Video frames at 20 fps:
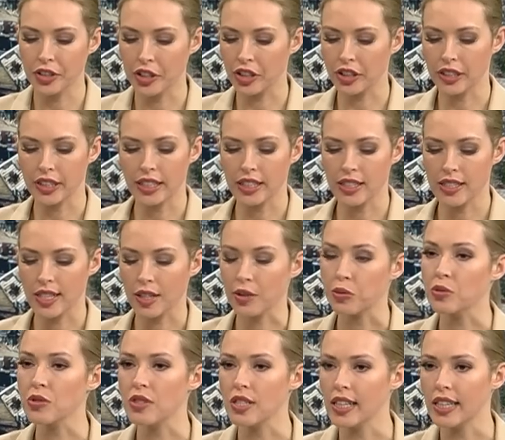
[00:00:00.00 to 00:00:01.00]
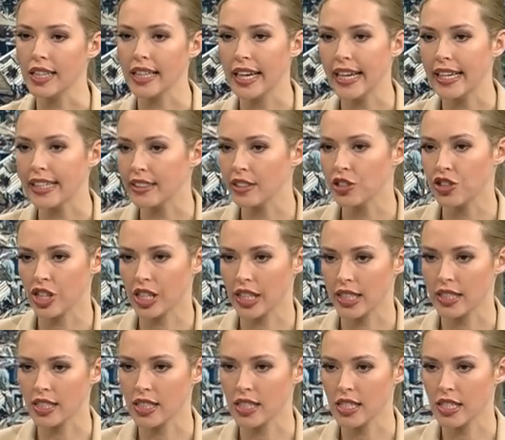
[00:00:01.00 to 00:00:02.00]
könnten jeden Tag unzählige
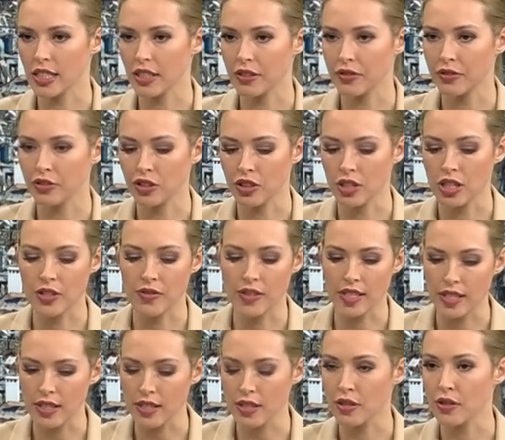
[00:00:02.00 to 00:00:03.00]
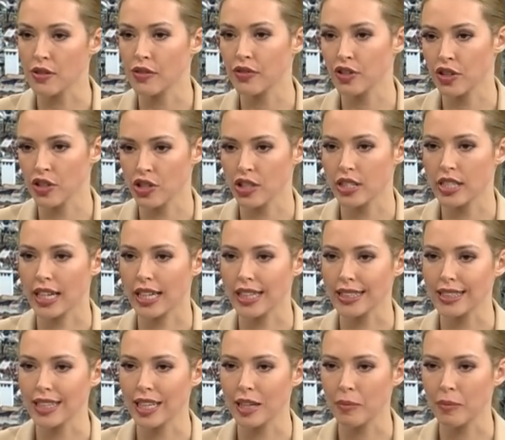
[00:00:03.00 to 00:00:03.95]
Heldengeschichten erzählen von Zivilisten, von Soldaten.